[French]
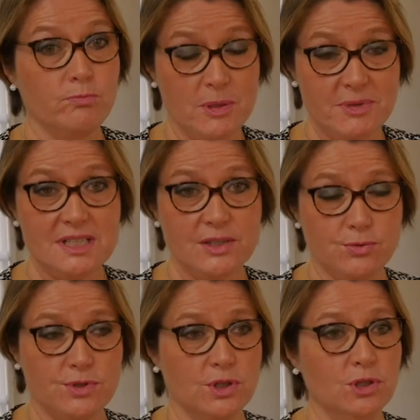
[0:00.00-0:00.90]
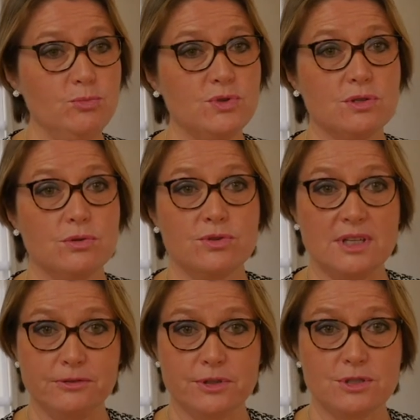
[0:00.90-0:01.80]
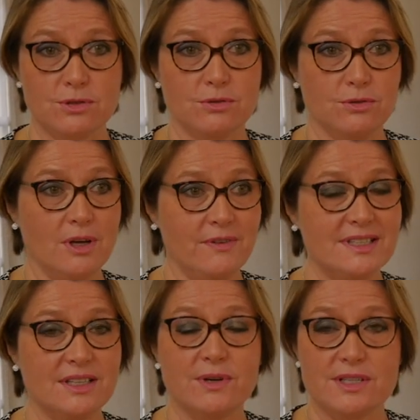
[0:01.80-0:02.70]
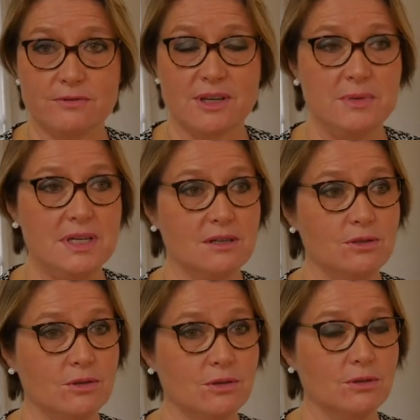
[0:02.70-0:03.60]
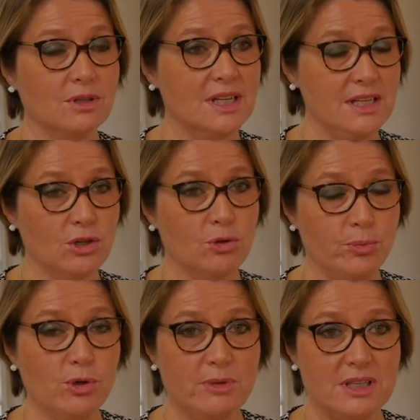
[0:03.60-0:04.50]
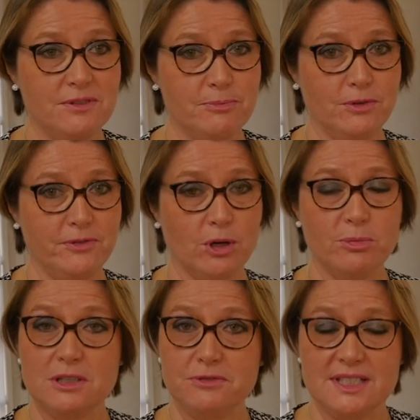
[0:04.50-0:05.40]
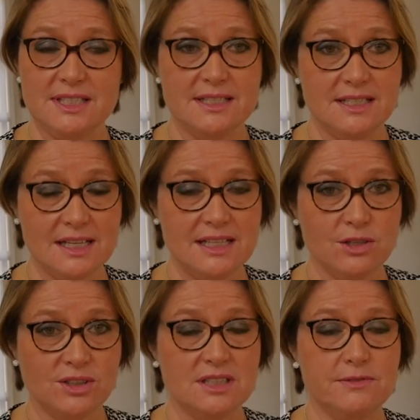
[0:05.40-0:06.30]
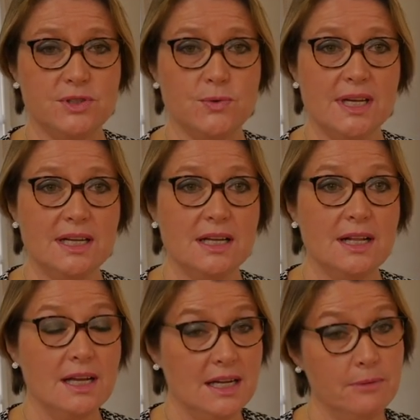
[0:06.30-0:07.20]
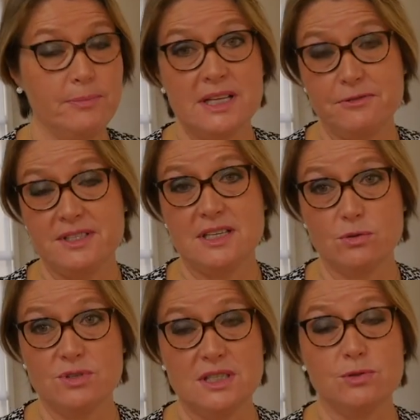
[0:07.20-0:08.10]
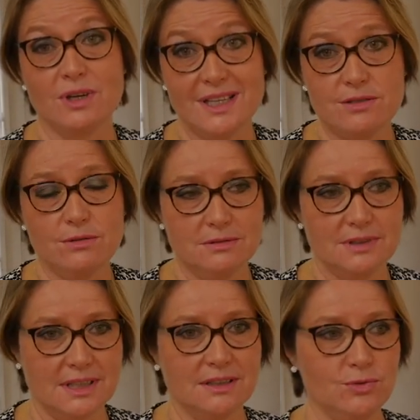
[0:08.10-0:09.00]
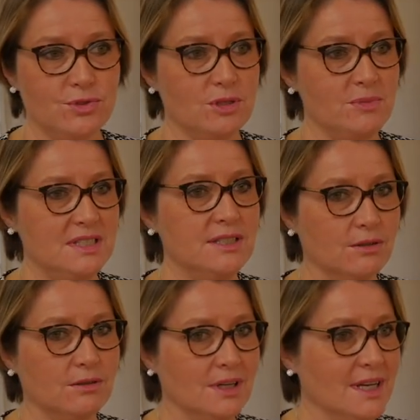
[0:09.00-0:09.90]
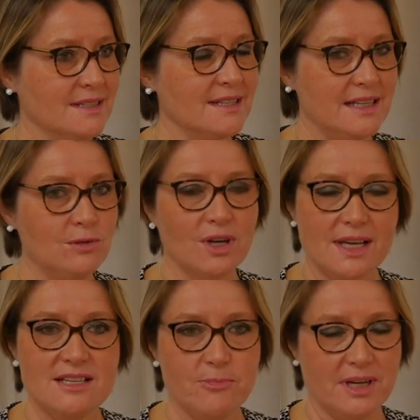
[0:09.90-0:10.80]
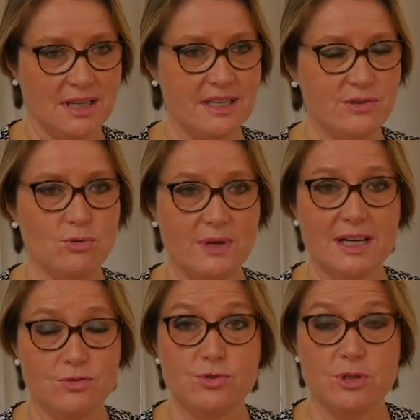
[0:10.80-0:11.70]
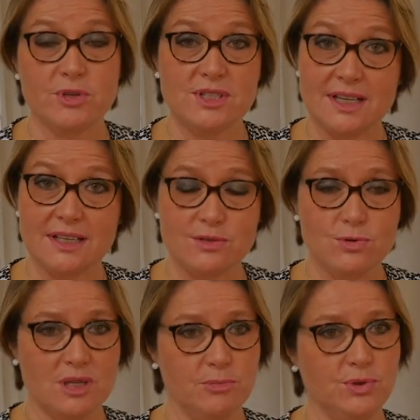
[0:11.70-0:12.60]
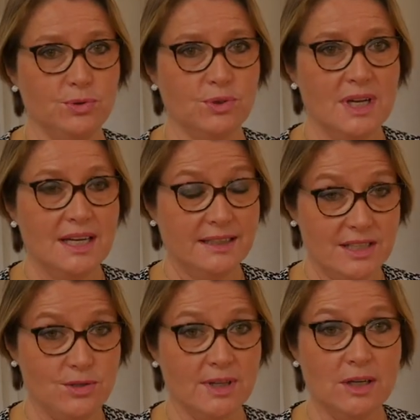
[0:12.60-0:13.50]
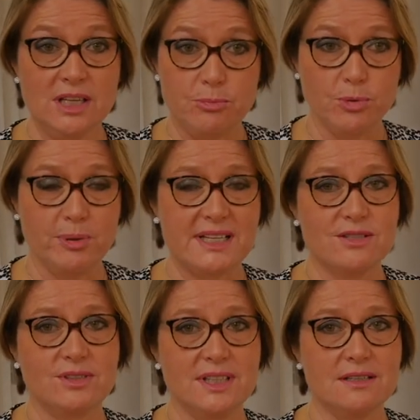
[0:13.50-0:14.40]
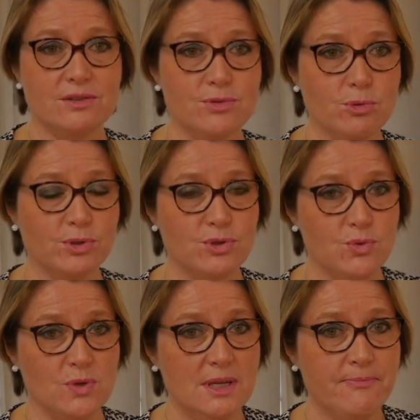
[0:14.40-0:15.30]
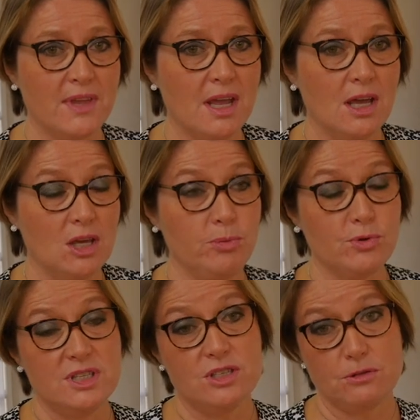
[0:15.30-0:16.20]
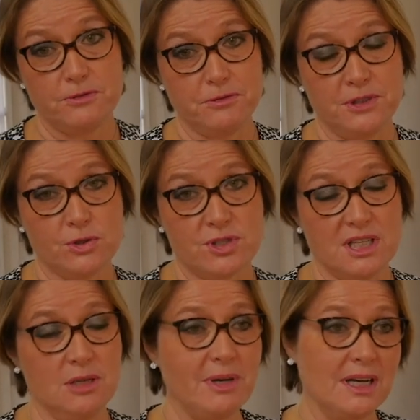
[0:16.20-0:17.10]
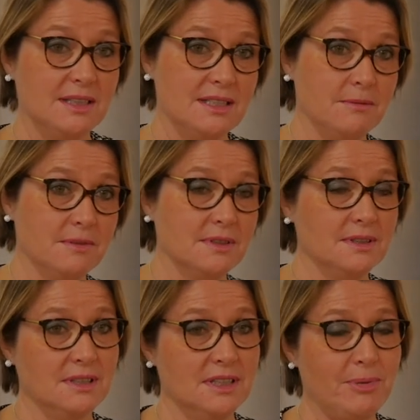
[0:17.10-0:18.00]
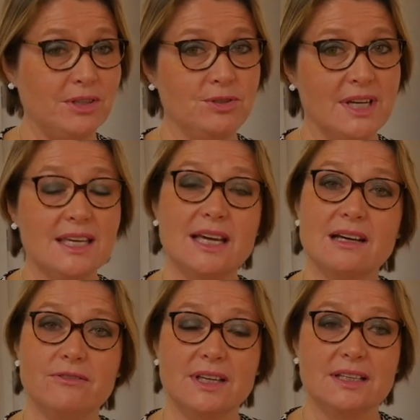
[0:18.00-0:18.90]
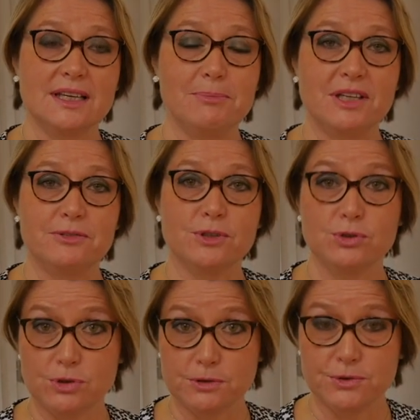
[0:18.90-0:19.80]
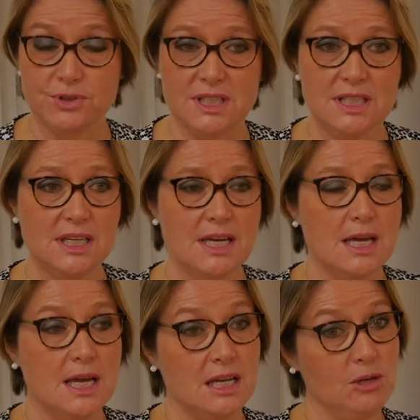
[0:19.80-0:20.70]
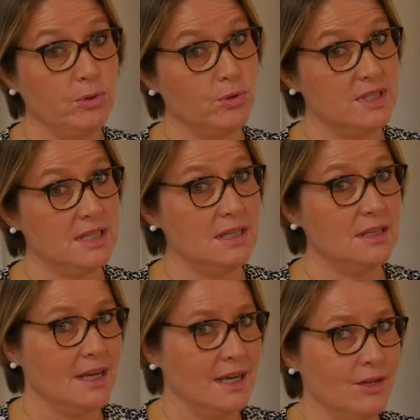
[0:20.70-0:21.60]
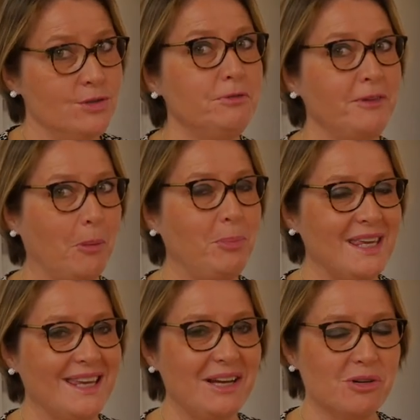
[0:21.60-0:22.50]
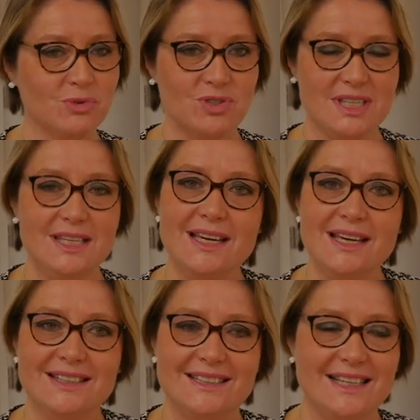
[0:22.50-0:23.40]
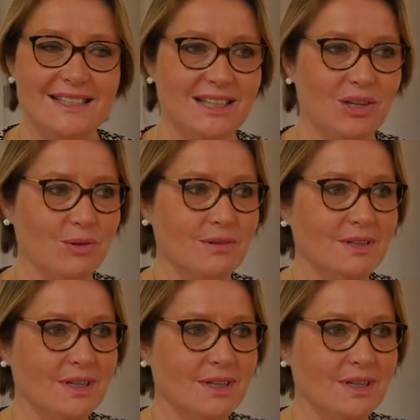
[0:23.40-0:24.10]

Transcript: même s'il est tout seul, puisque Serre France, euh, avec ses 320 000 euh, clients, peut, faire en bénéficier ses clients individuels. Il bénéficie aussi du réseau. Hein. Nous sommes ici dans un salon organisé par un réseau, mais là justement c'est un réseau qui est plutôt national. Il peut présenter euh, son produit. Il peut aussi se faire financer par des, partenariats avec des plateformes de crowdfunding. Il peut aussi se faire payer, comme on dit, c'est-à-dire que